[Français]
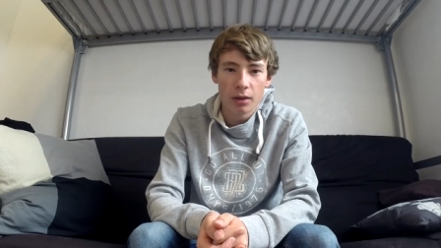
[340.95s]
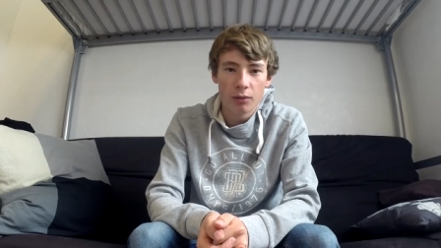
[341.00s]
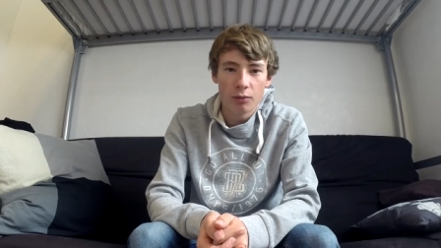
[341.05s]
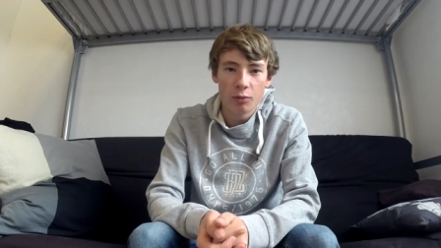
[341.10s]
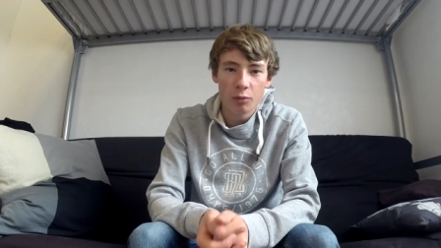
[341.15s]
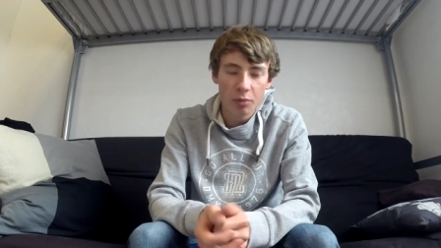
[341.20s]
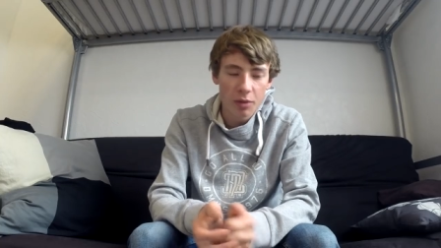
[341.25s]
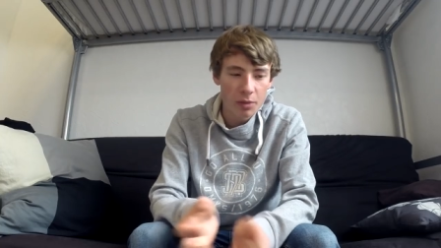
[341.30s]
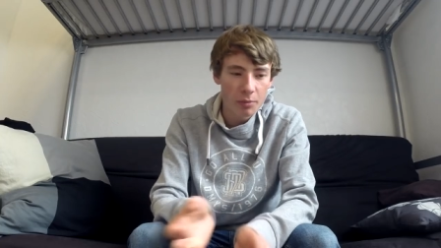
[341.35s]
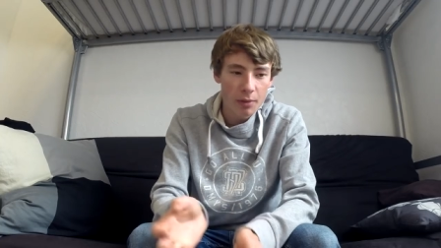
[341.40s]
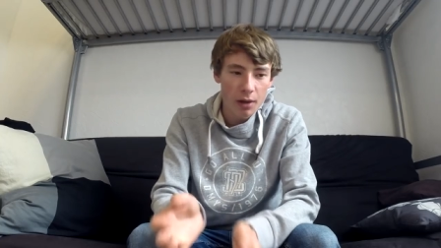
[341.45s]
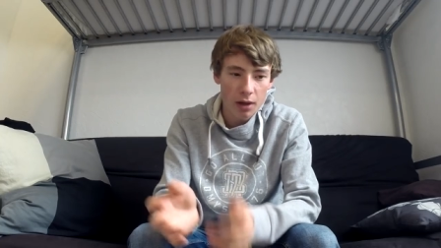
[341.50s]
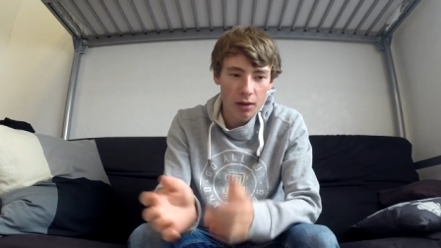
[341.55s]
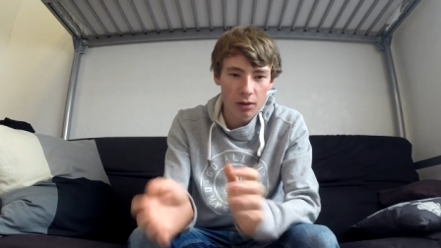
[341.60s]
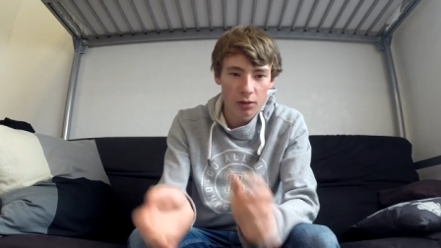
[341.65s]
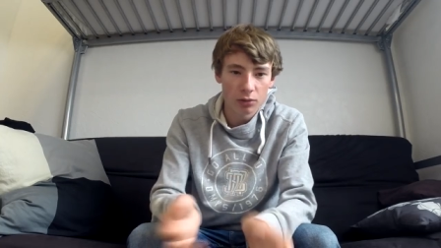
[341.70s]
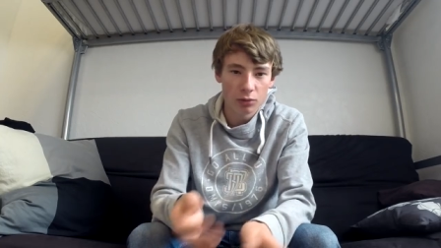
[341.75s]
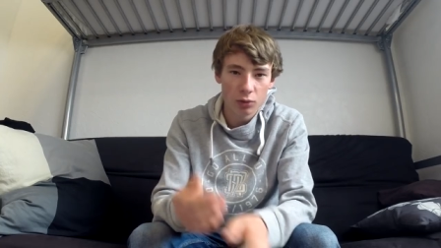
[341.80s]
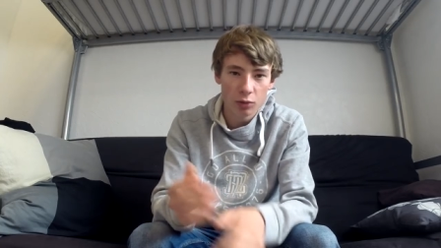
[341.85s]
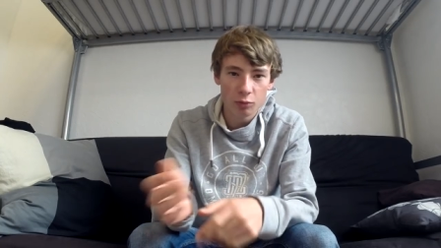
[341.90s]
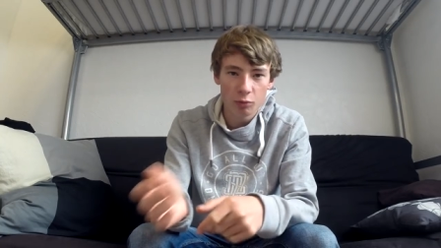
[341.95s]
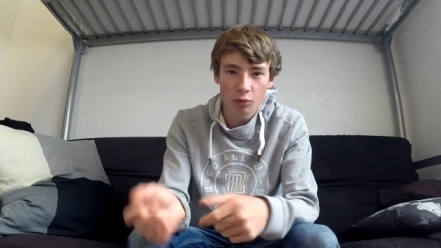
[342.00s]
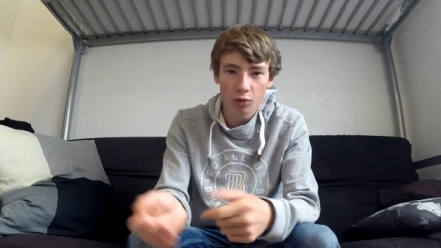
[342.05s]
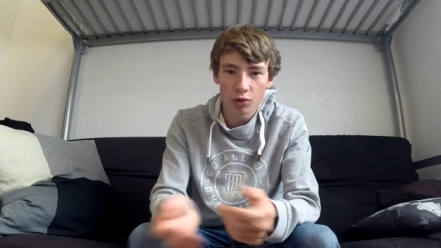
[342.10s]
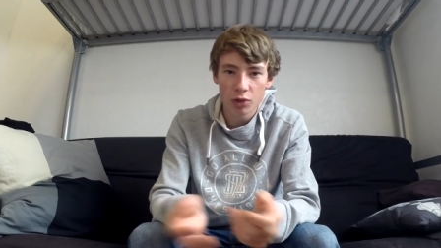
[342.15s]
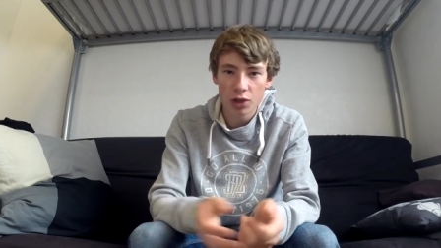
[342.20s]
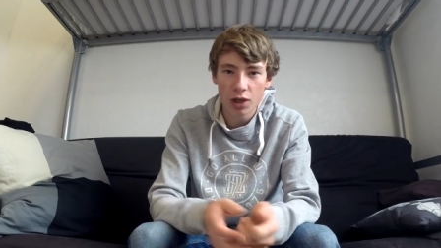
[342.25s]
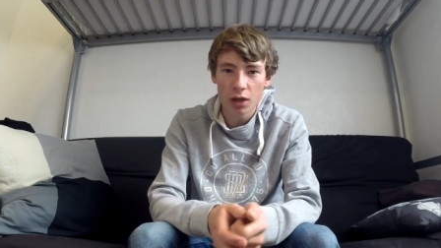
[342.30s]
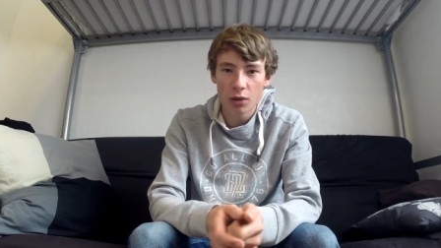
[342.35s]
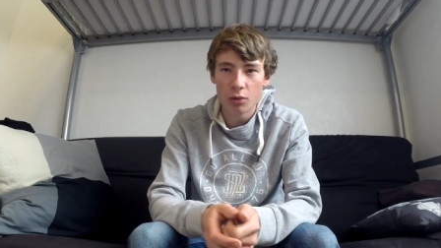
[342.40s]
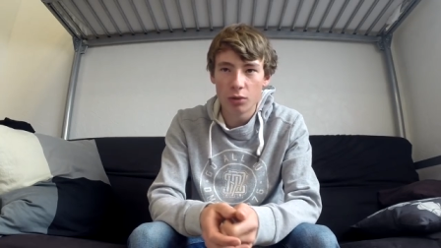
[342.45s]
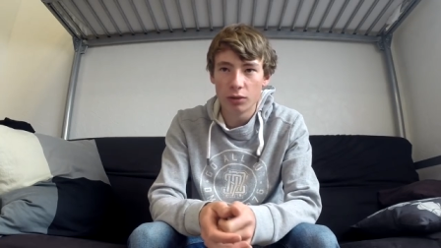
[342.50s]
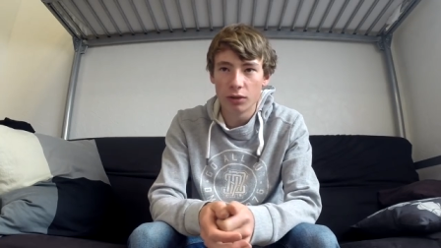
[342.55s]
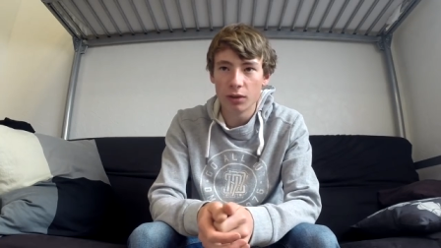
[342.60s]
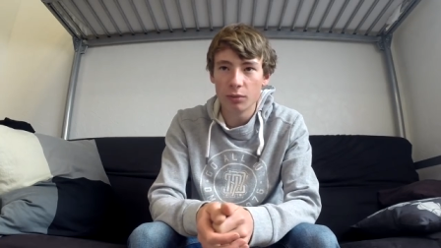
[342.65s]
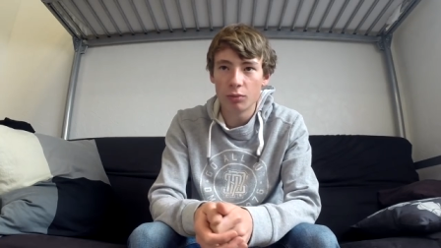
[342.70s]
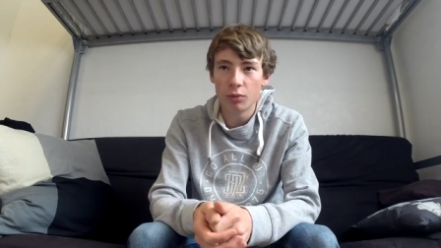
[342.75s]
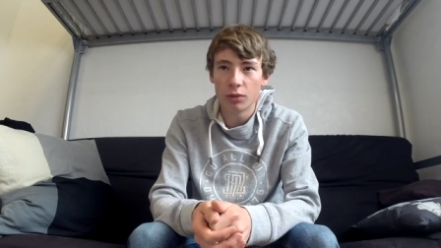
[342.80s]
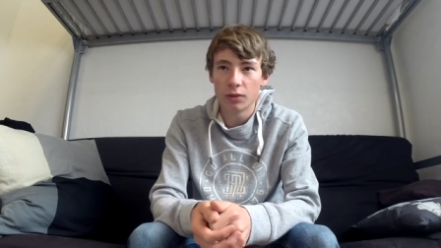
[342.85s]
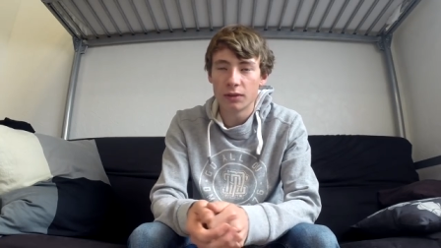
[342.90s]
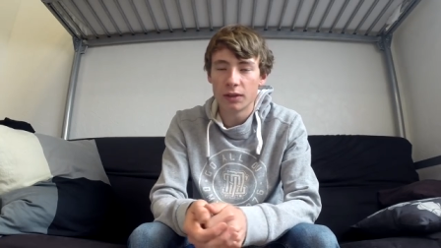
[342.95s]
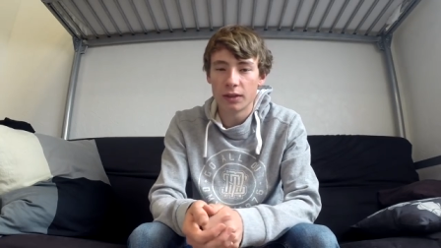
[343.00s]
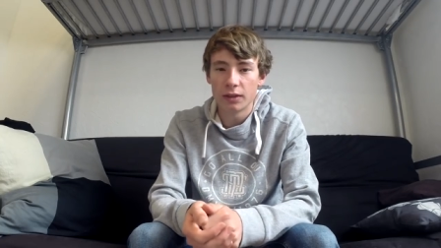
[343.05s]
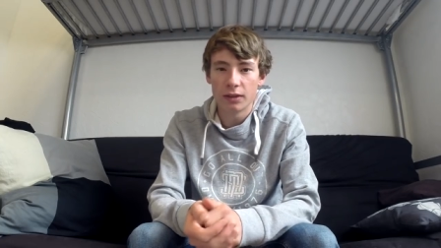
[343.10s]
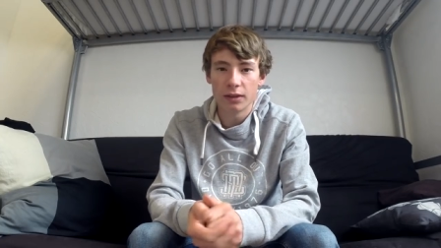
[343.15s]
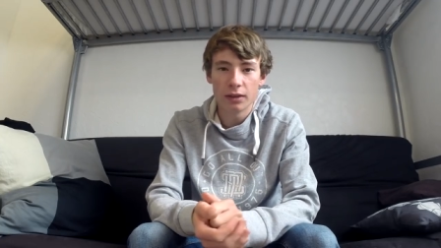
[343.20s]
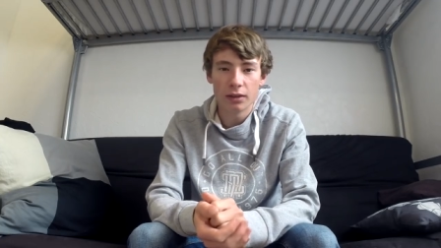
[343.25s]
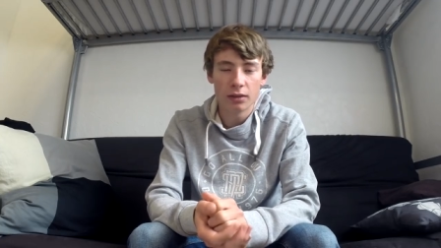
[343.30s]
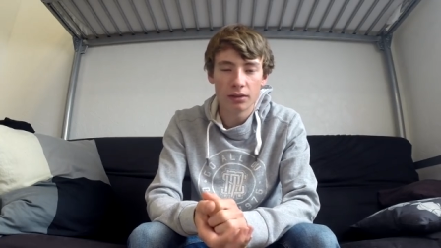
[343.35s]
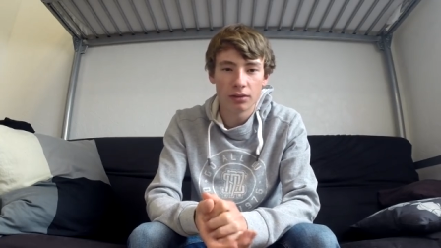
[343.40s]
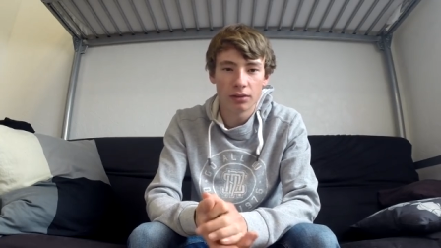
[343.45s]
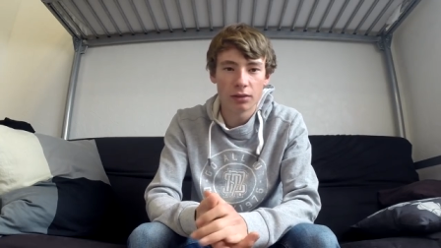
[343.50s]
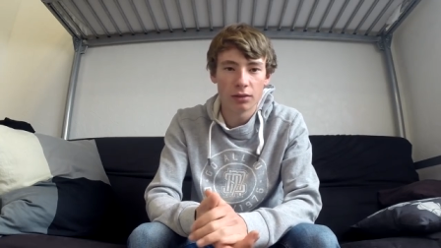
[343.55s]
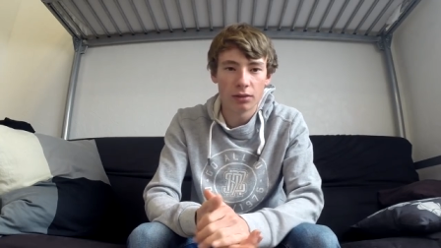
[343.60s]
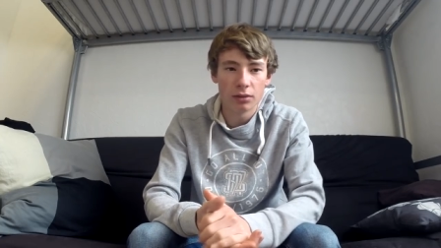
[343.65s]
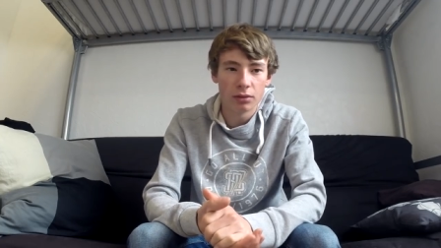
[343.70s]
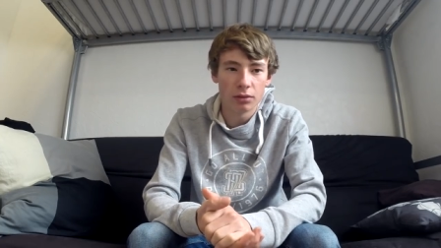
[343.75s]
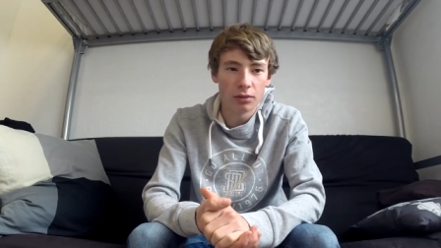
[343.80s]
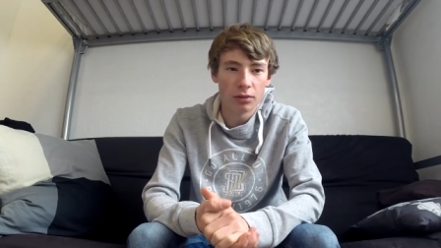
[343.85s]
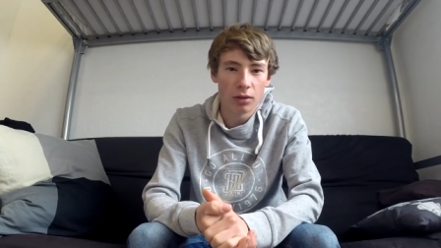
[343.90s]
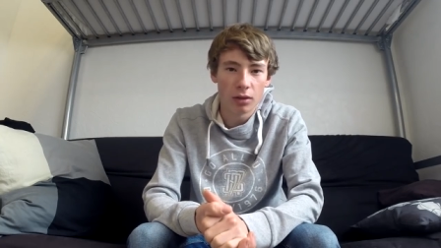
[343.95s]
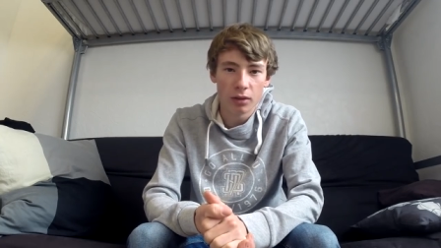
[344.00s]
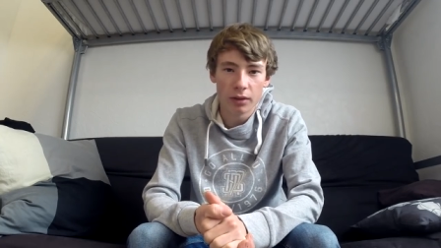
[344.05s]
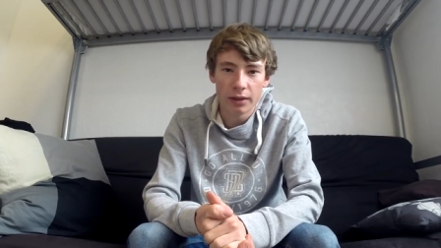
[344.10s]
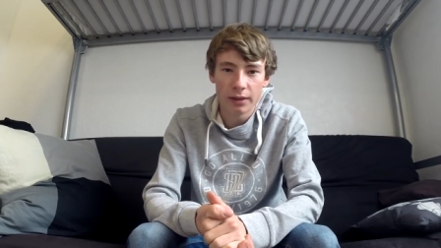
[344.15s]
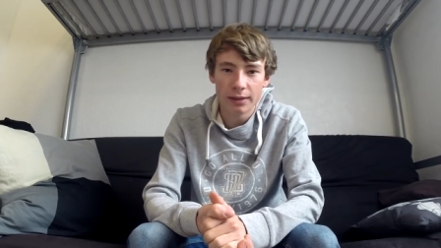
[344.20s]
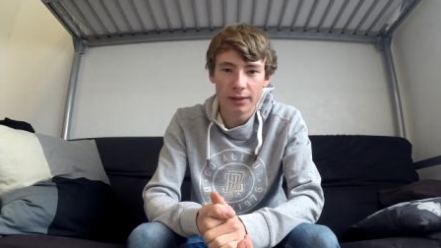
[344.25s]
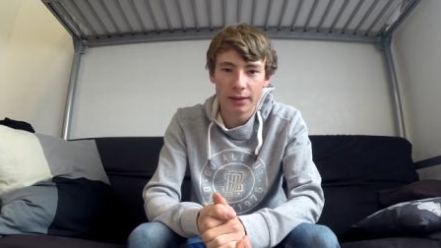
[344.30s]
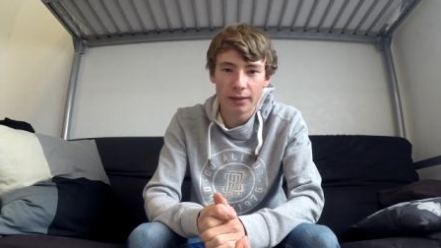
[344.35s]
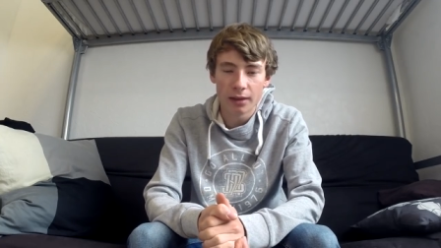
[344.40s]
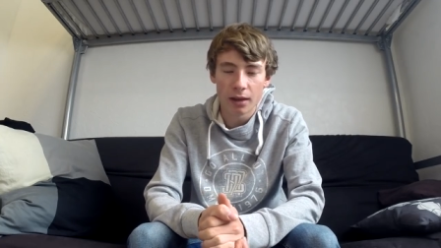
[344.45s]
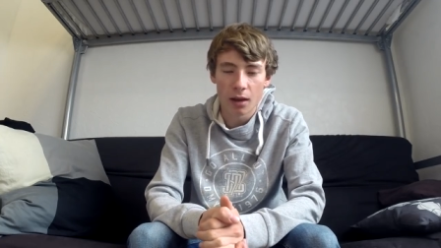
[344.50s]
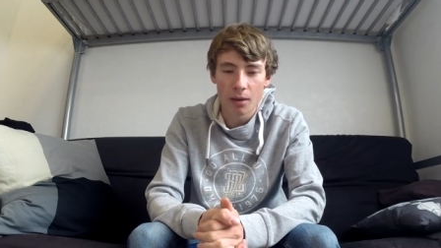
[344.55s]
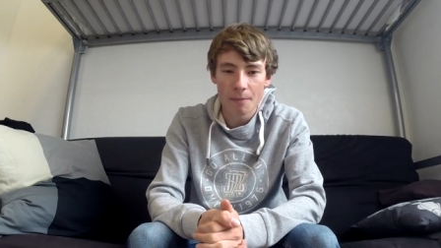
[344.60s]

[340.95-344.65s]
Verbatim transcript: et on vous prépare d'autres projets à côté pour cet été, etc.